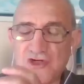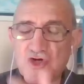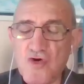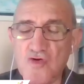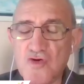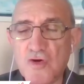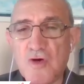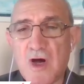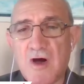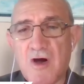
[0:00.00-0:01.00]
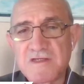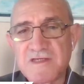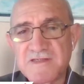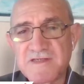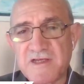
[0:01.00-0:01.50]
son un club, oh,
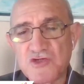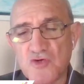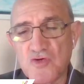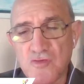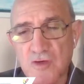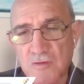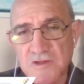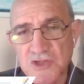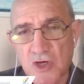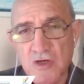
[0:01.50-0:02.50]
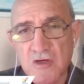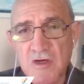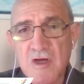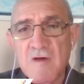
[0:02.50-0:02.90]
César, y son un club solo